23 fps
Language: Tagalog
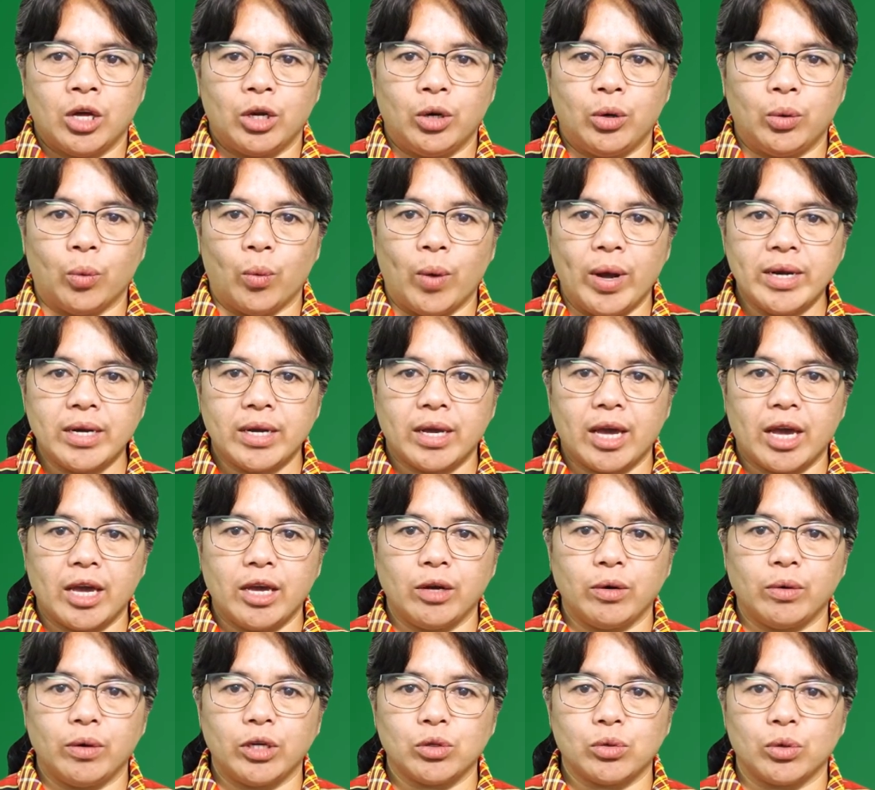Duwan
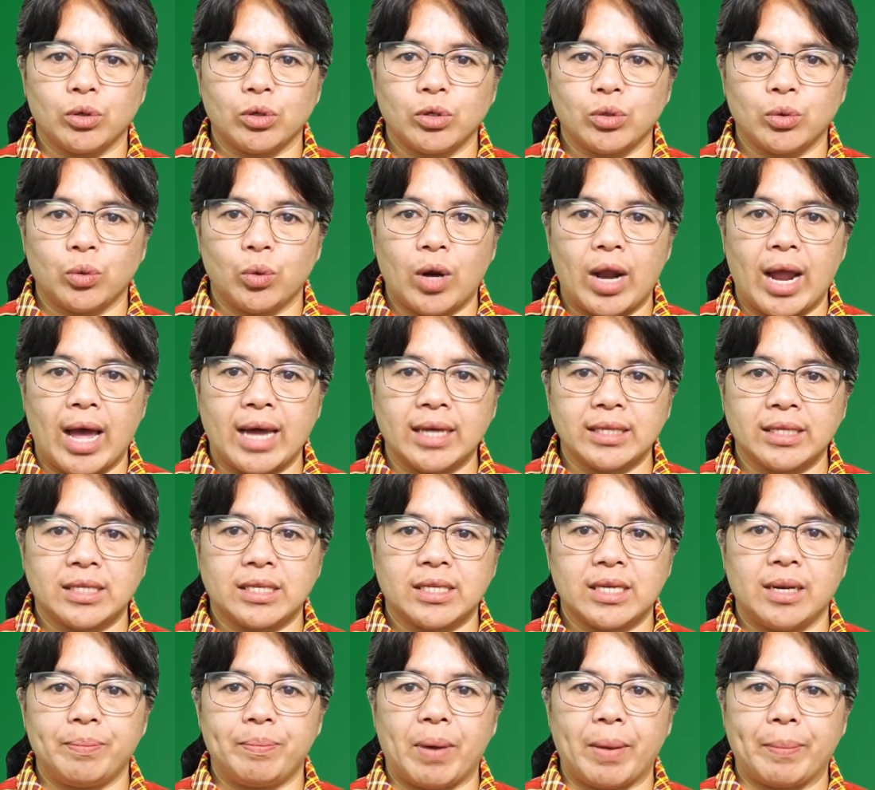kayon isulsulat
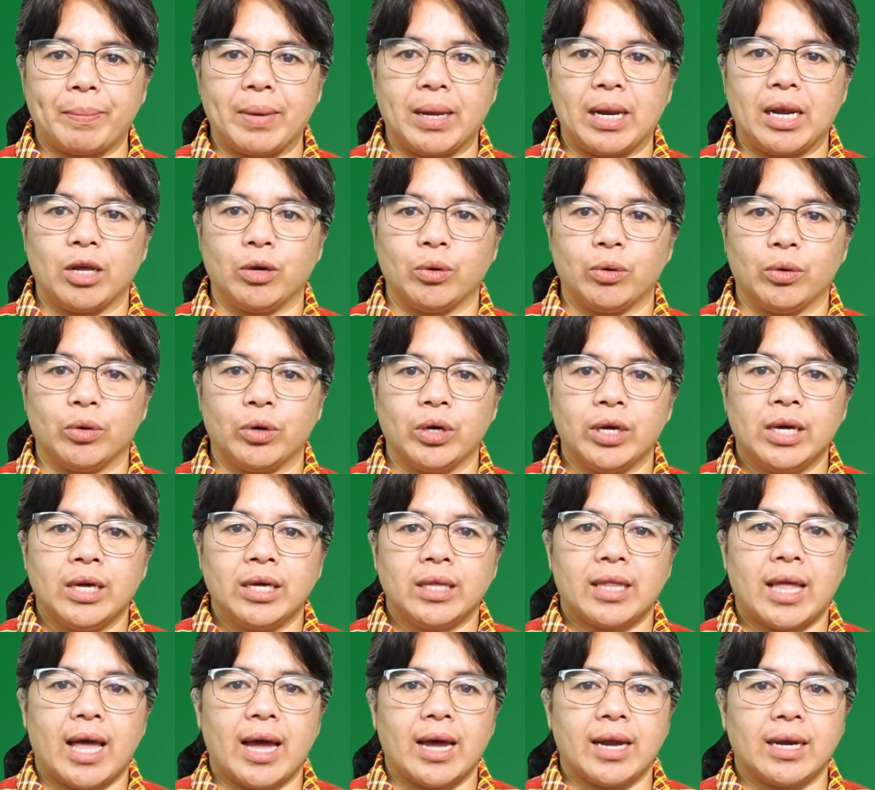sin papilyo,
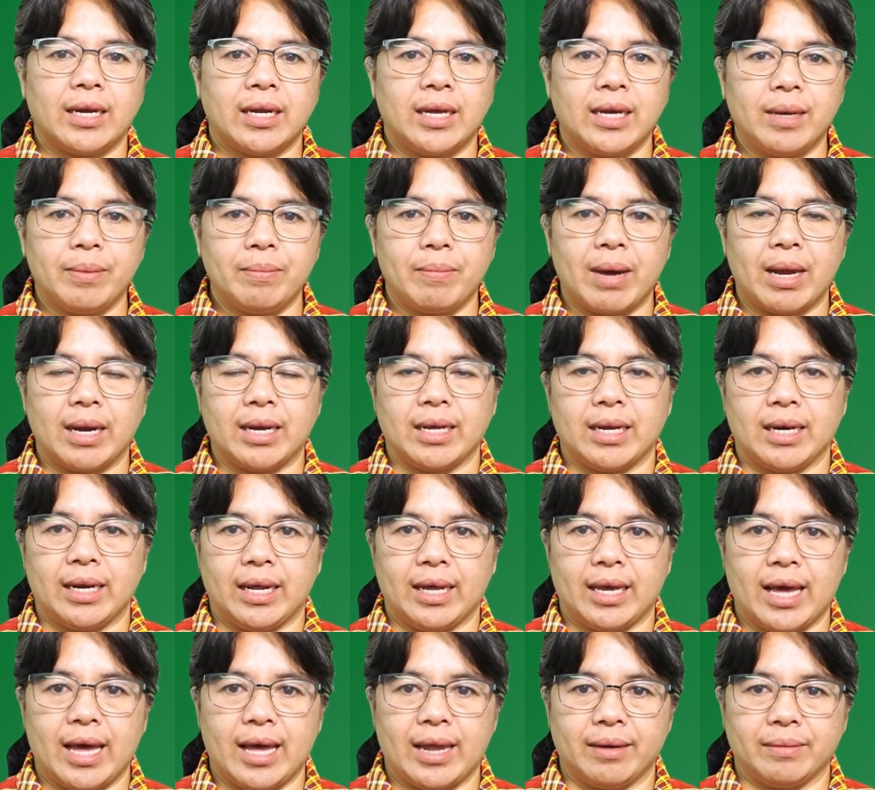adi
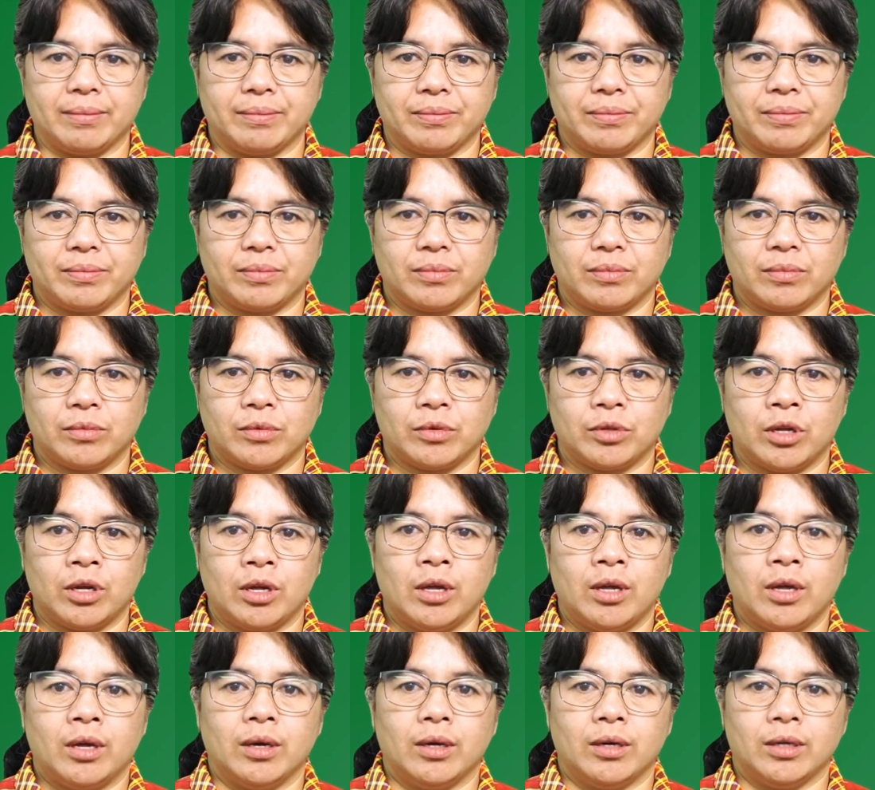malinglingan.
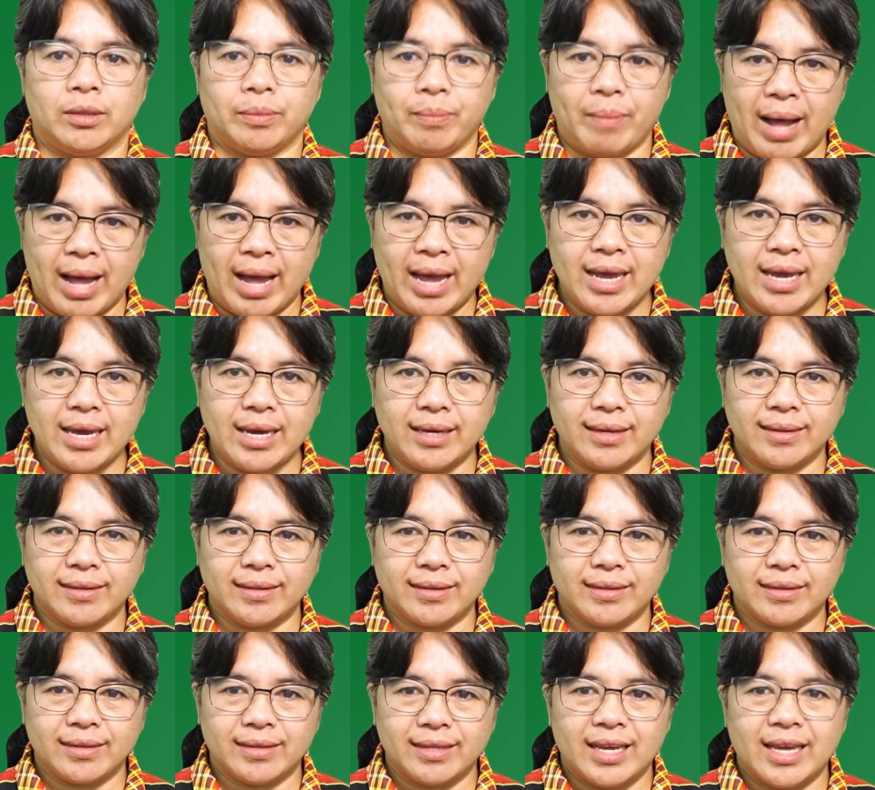At may
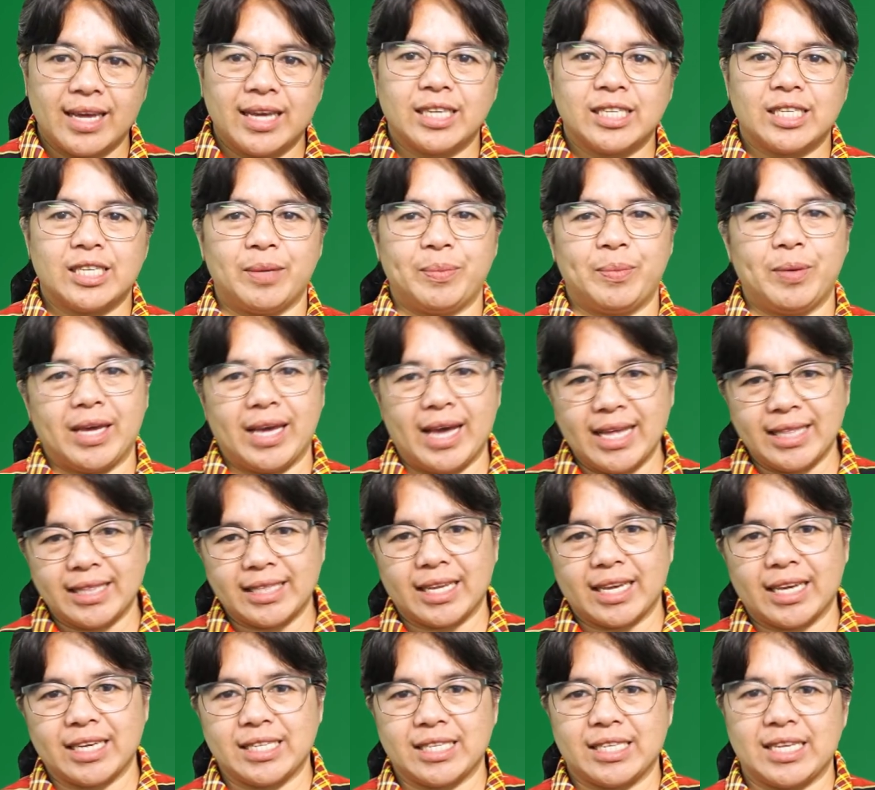
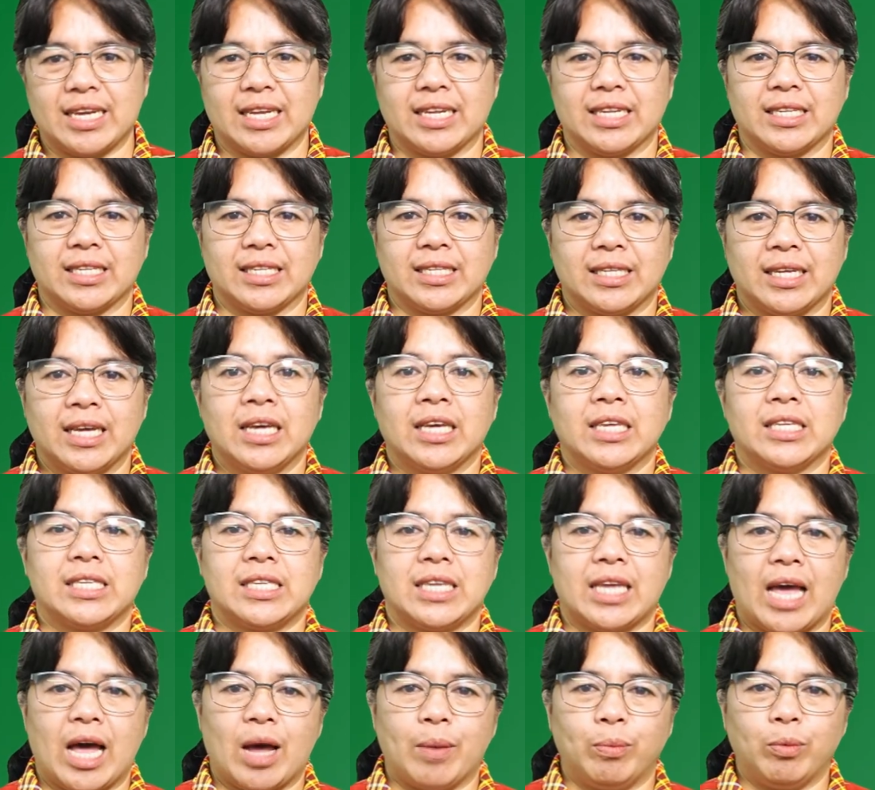sibigat kasin,
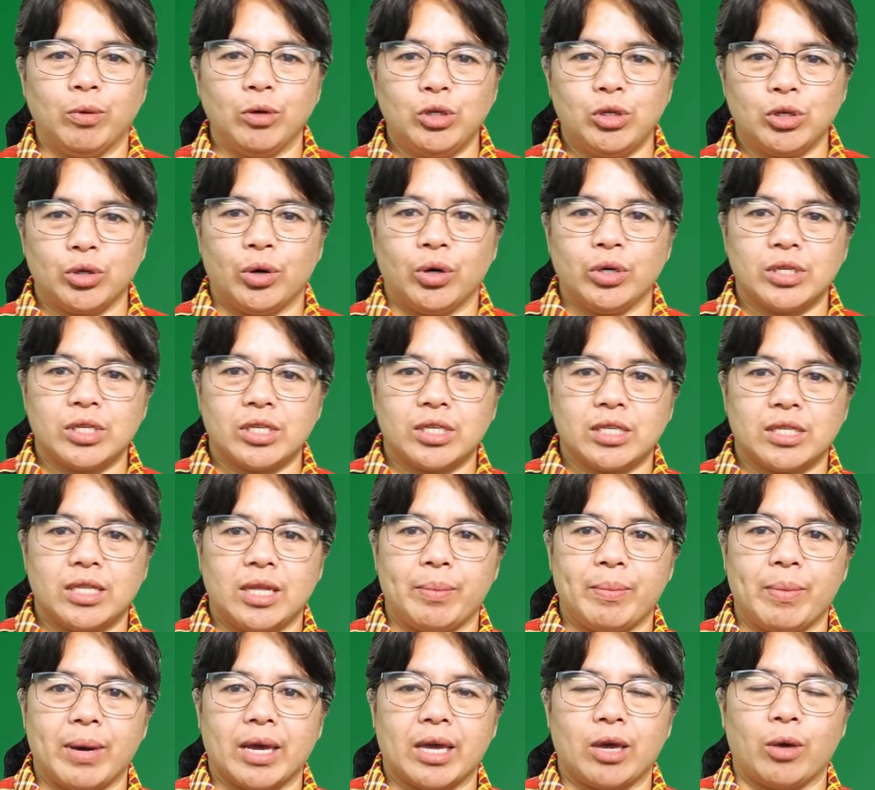si Apo Diyos ti
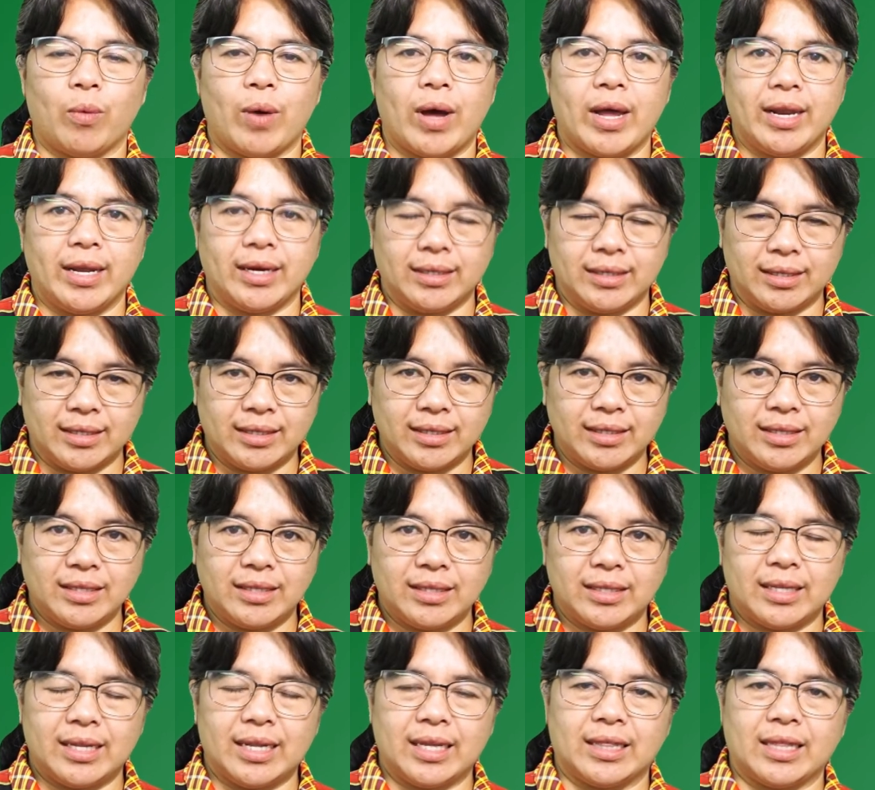
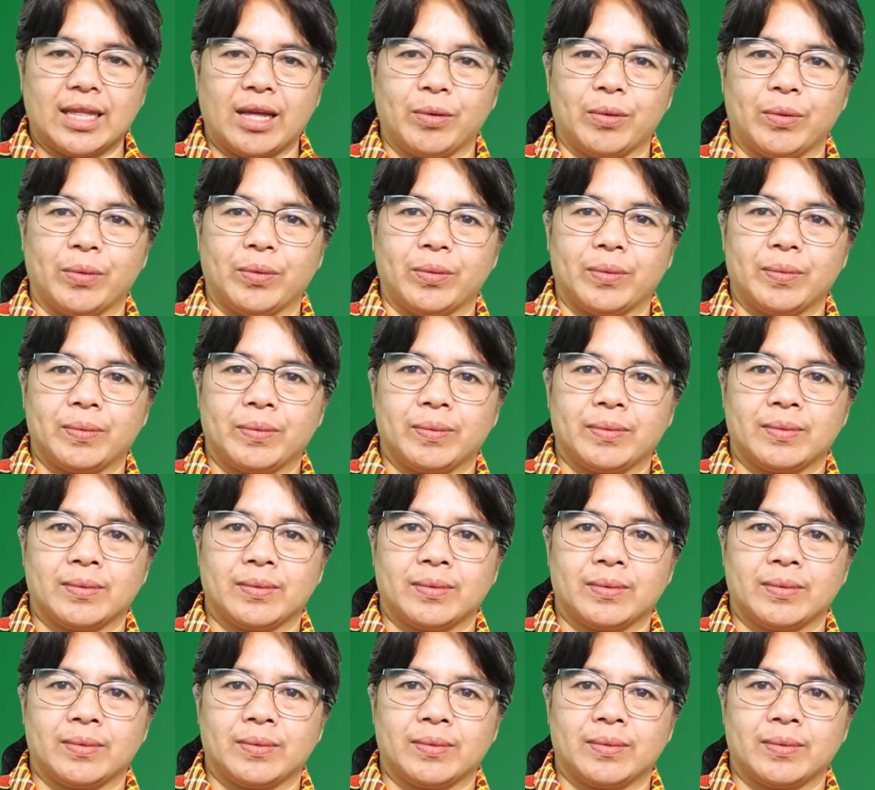makiwadaan datako.